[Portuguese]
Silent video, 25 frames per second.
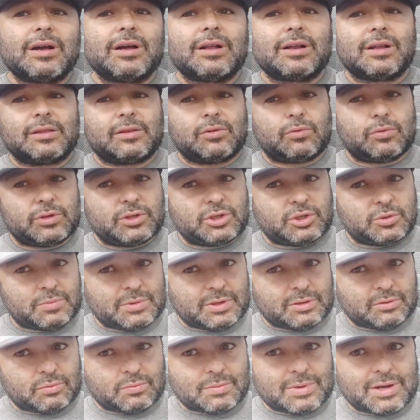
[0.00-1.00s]
ela tem um
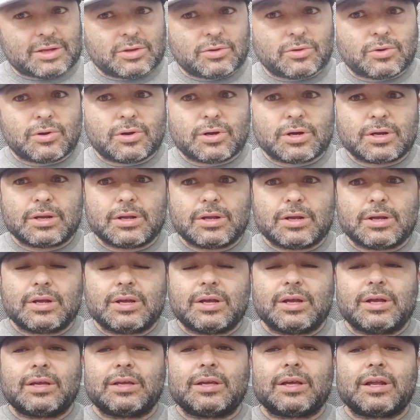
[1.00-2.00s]
rendimento maior
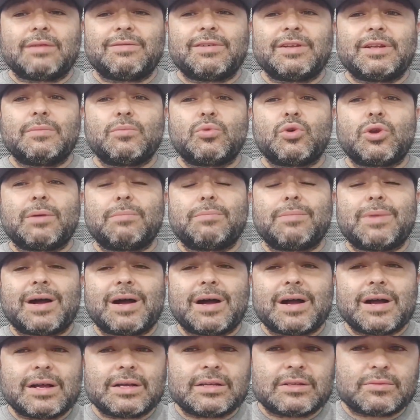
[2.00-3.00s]
e ela vai demorar
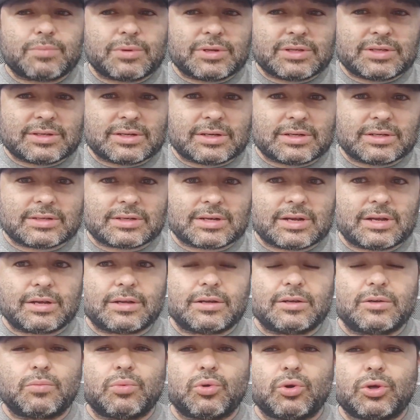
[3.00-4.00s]
mais para estar
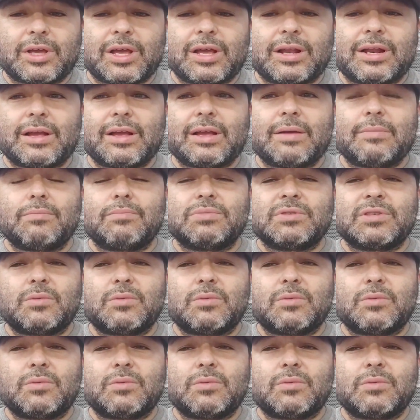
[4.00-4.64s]
descarregando, porque ela é,